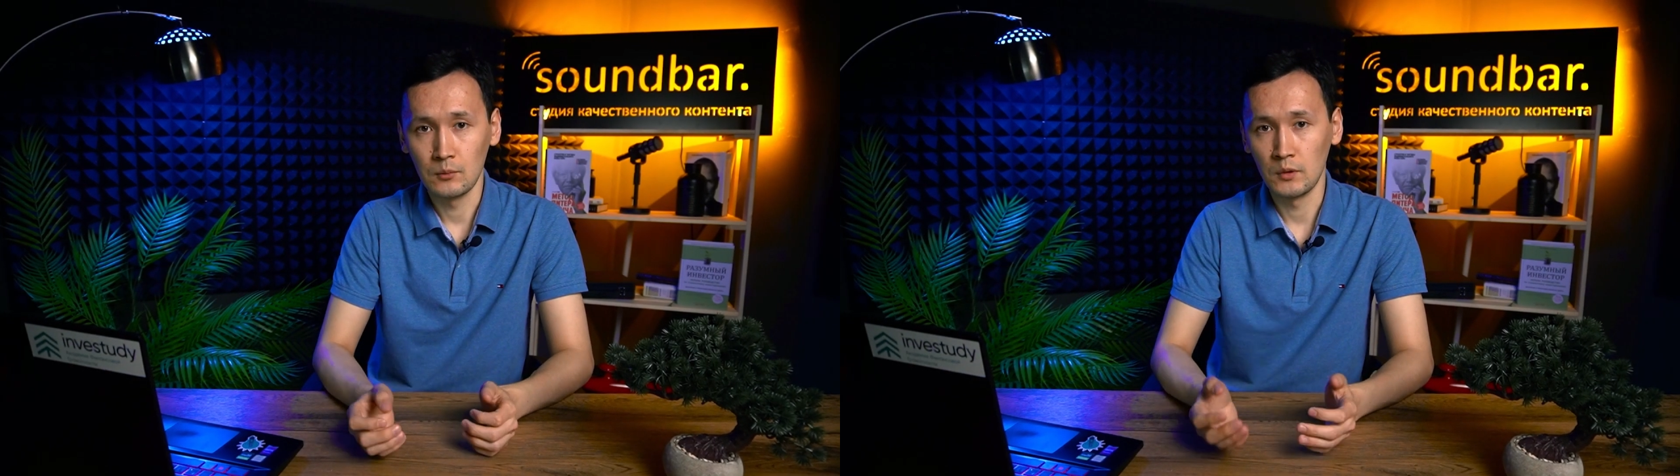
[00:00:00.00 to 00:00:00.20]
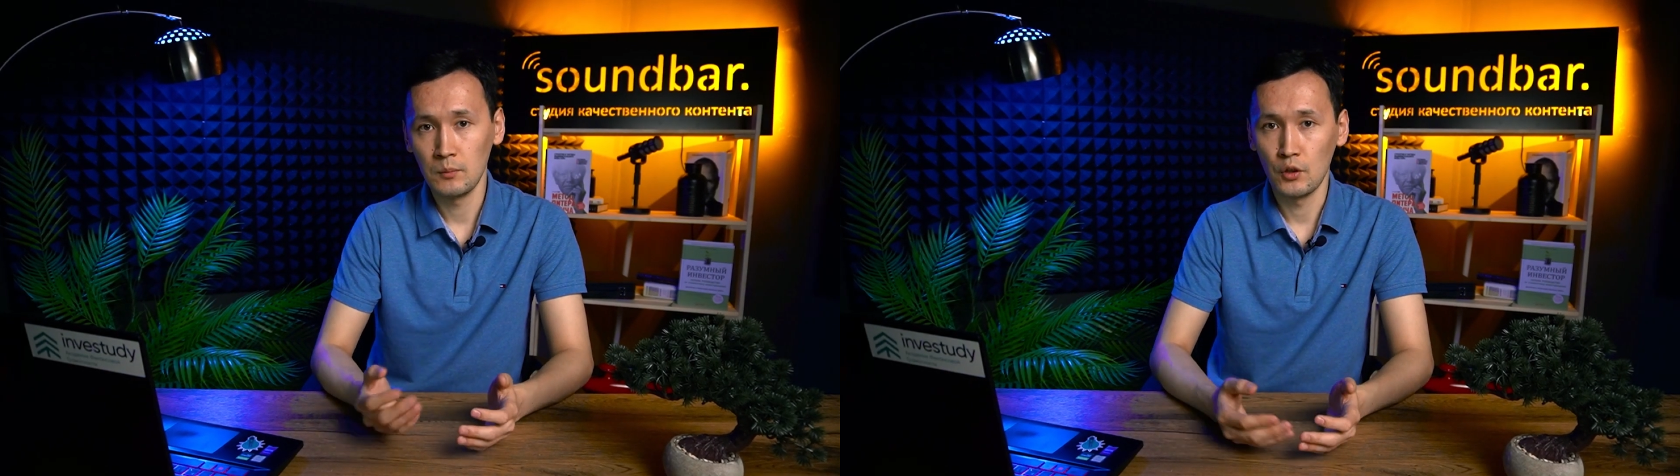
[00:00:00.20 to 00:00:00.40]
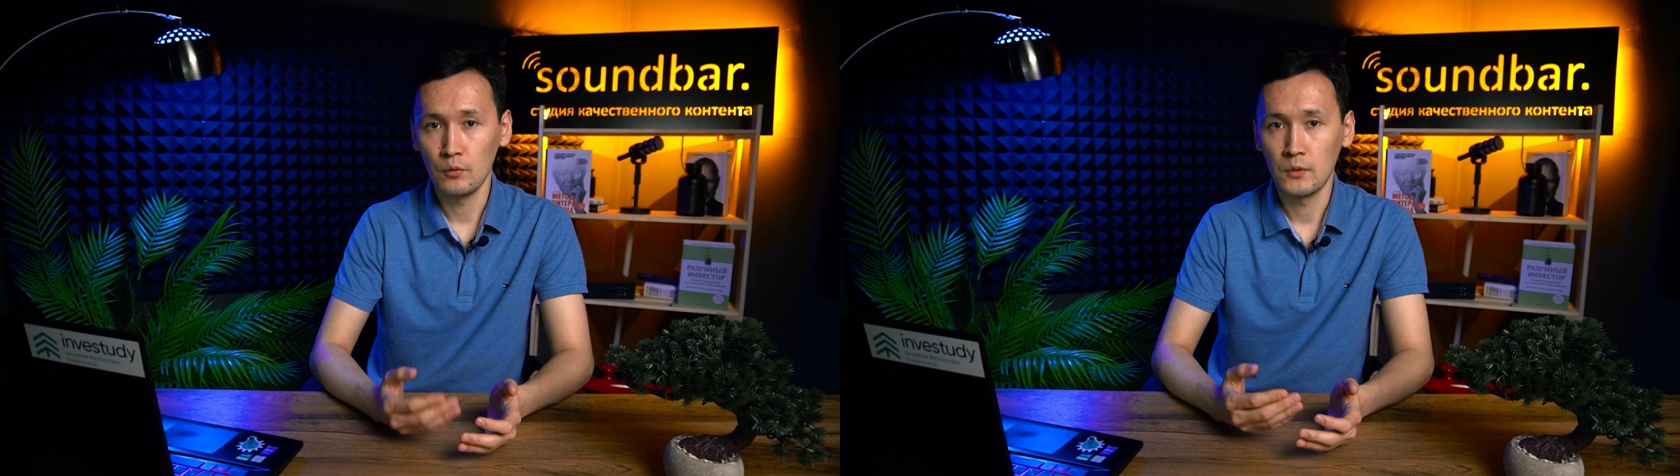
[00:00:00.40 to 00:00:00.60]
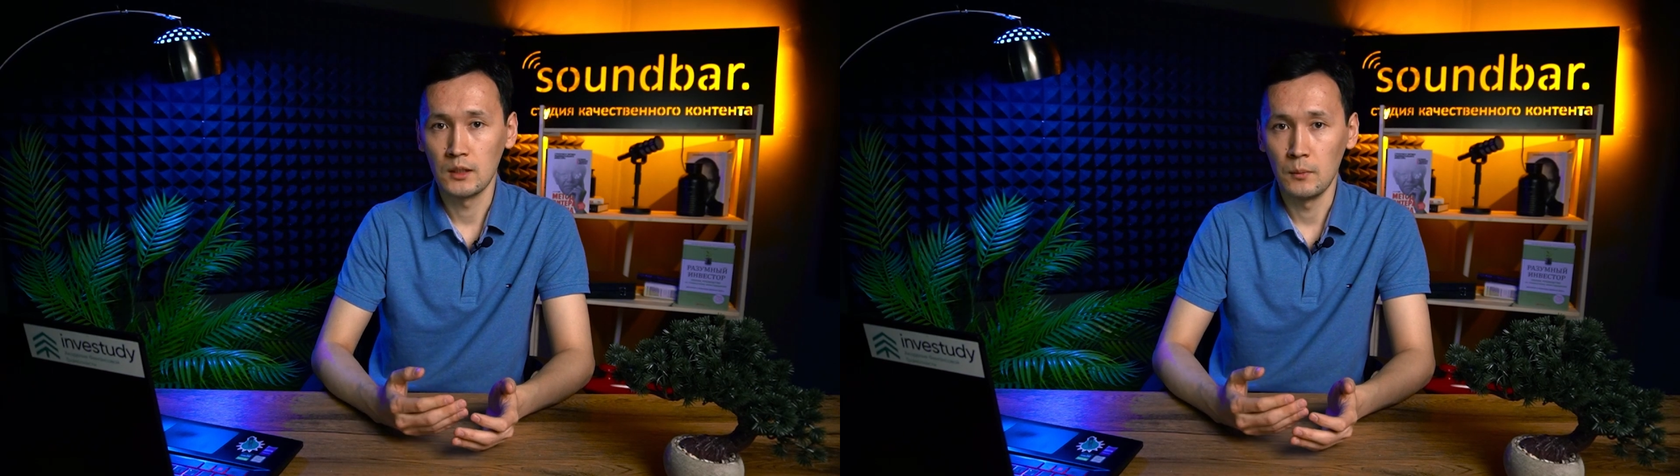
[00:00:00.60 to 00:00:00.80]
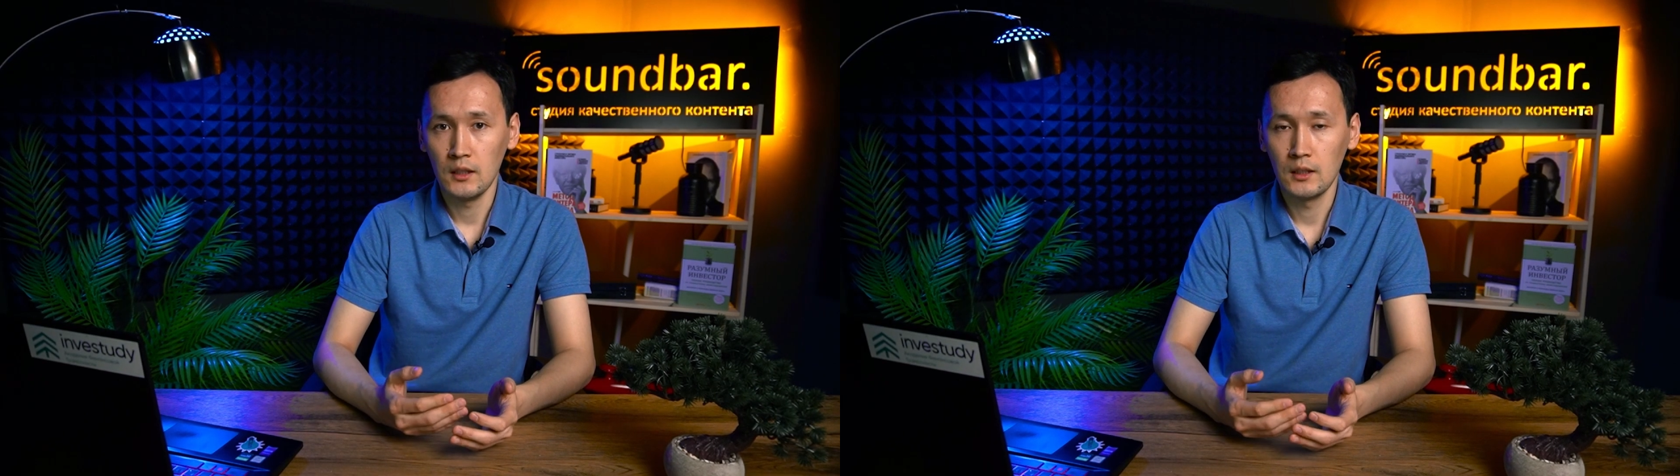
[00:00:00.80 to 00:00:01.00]
мы берем на
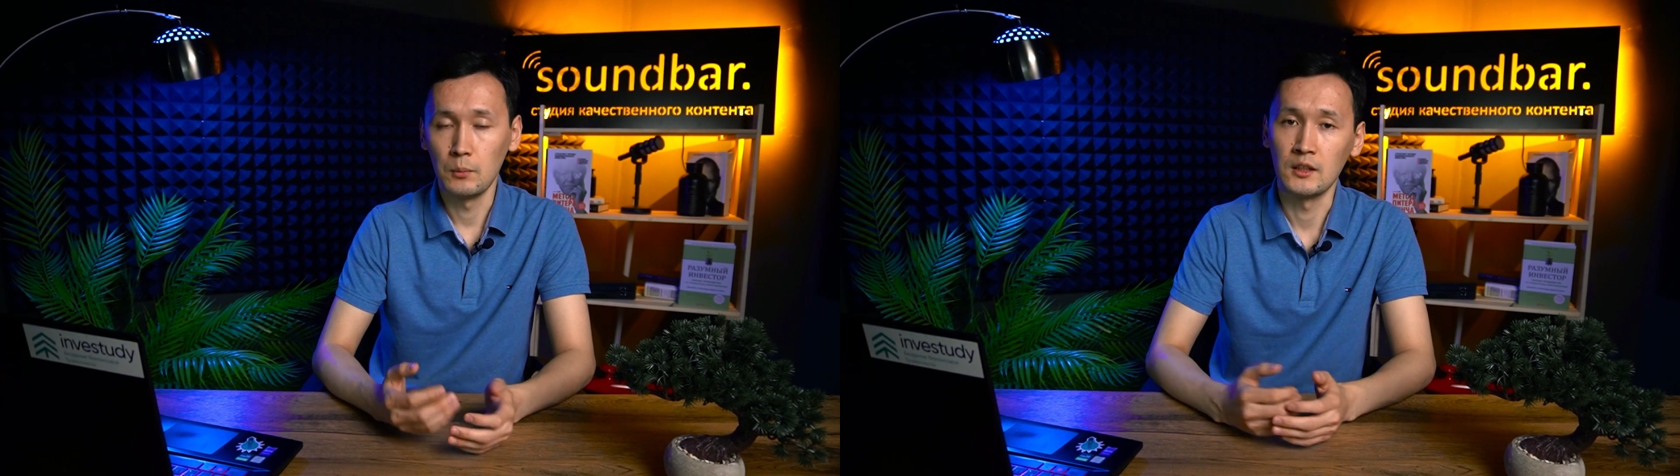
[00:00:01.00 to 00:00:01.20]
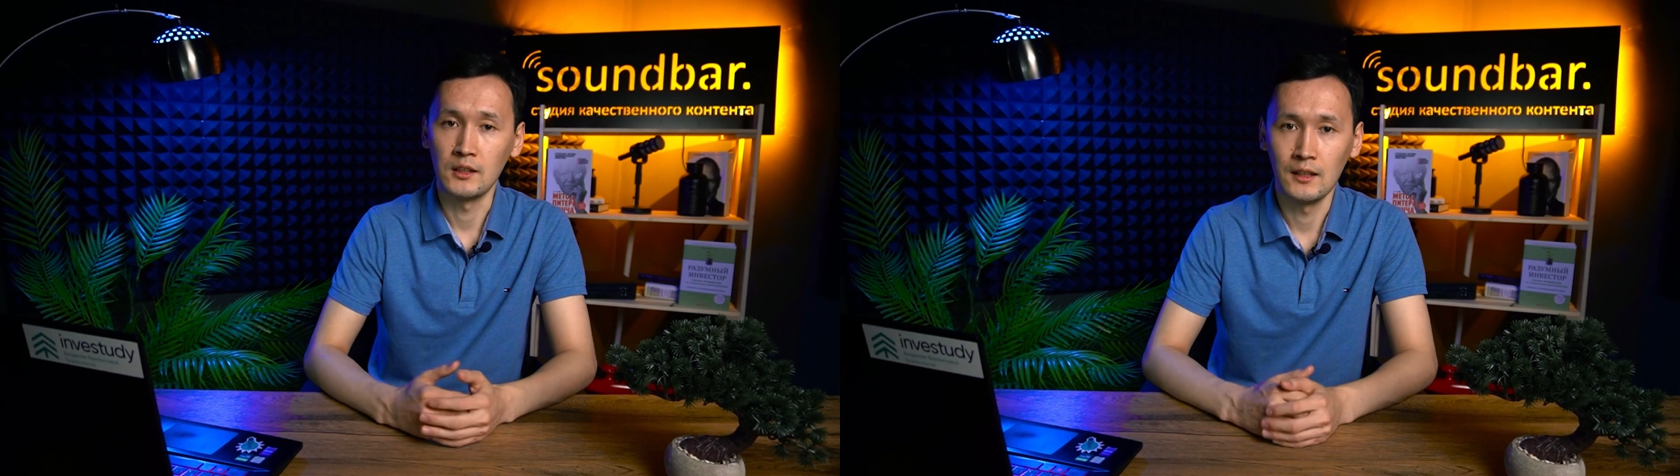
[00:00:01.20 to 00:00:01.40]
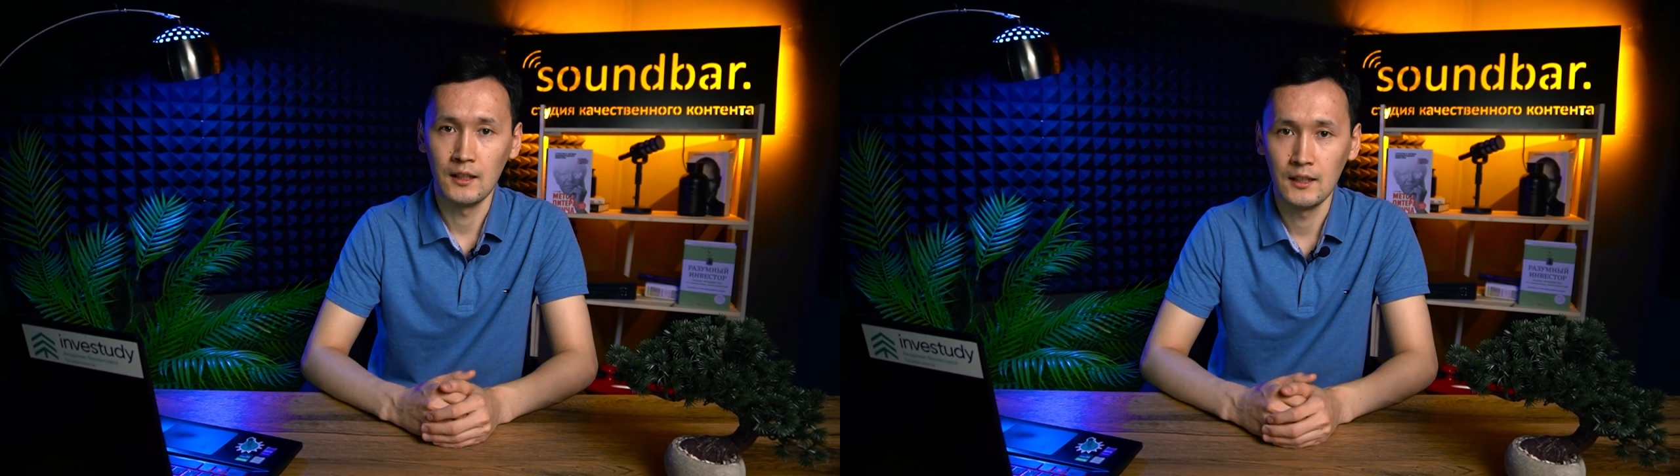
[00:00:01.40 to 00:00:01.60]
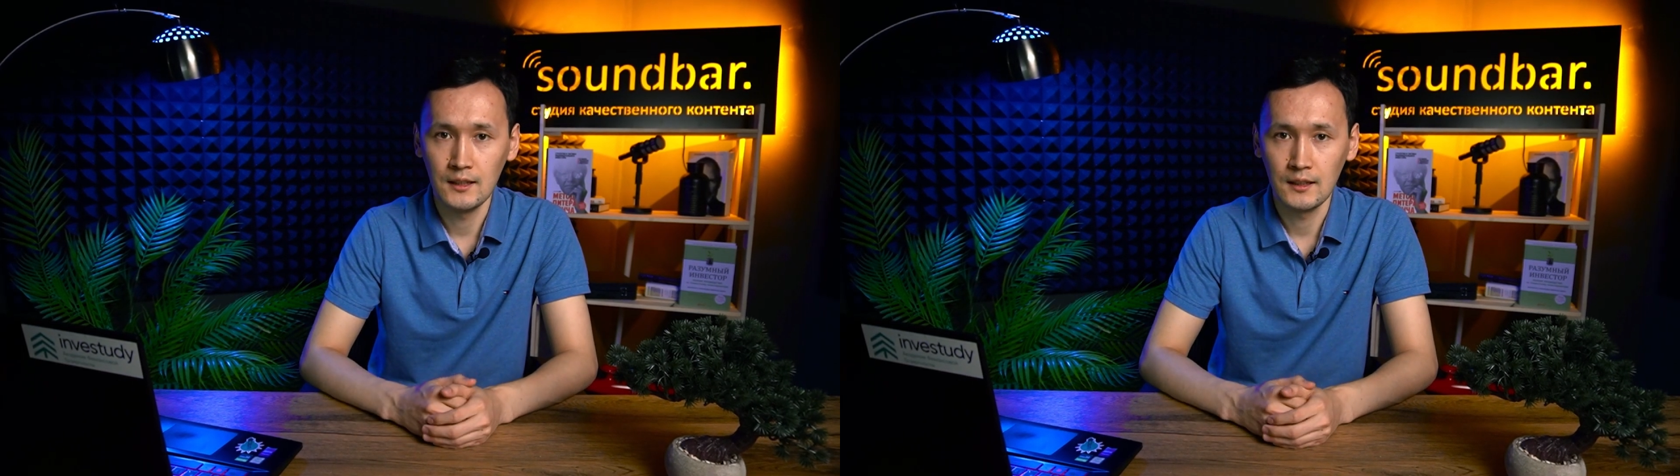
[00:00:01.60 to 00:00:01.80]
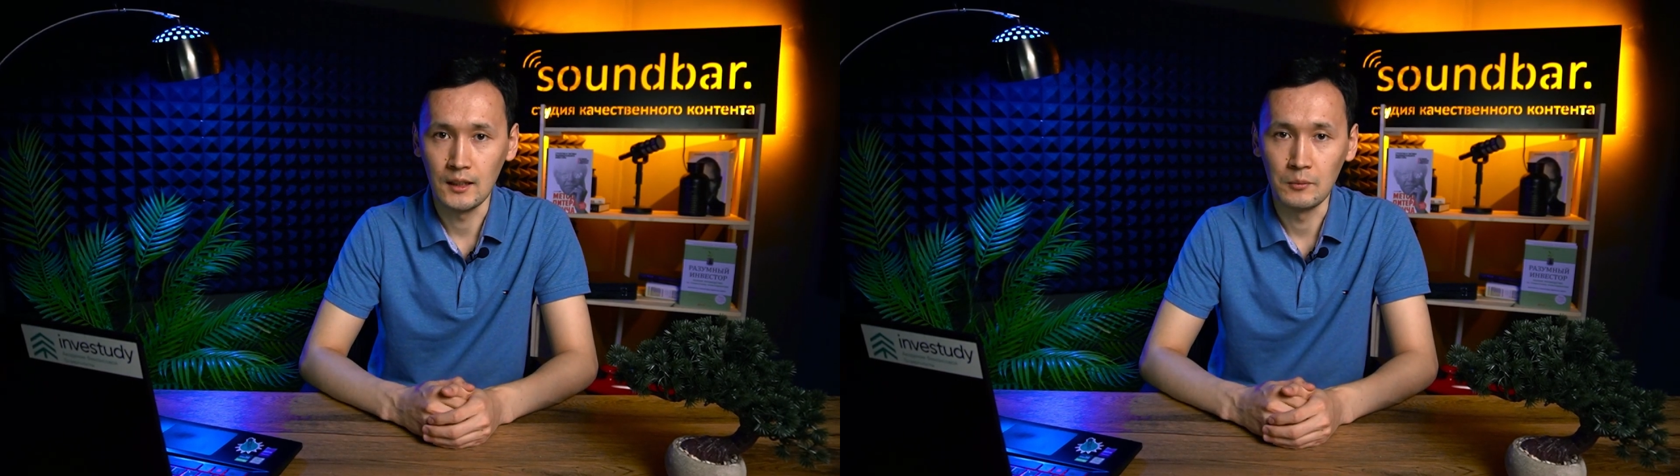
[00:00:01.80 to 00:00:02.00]
себя дополнительные
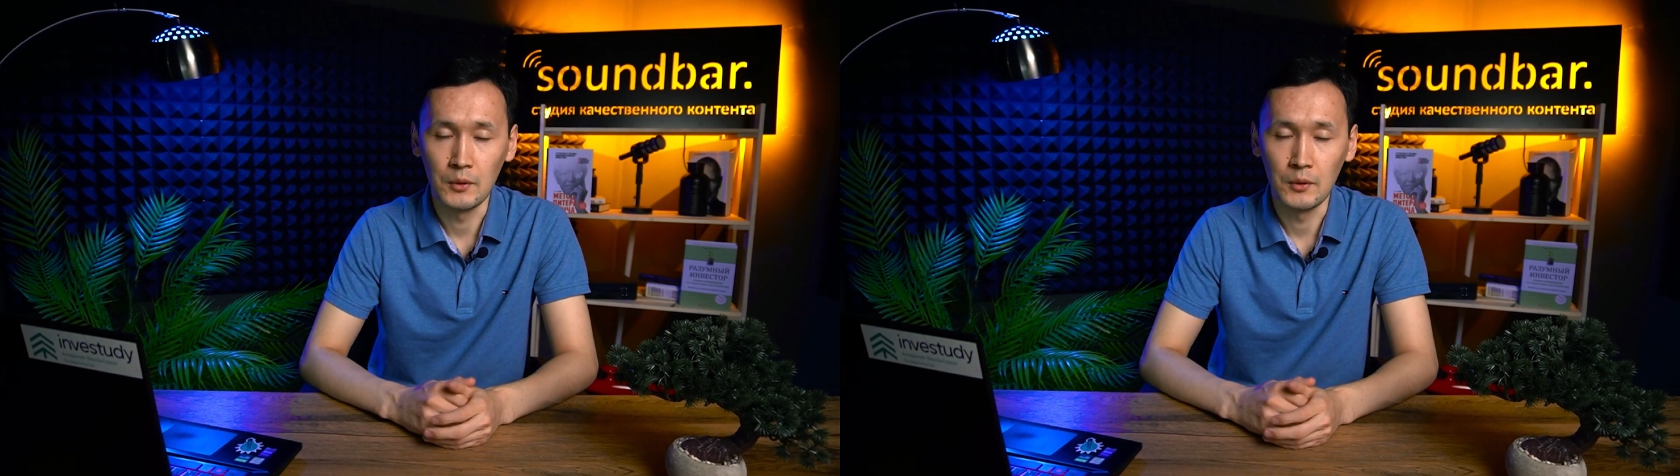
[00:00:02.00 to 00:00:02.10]
риски,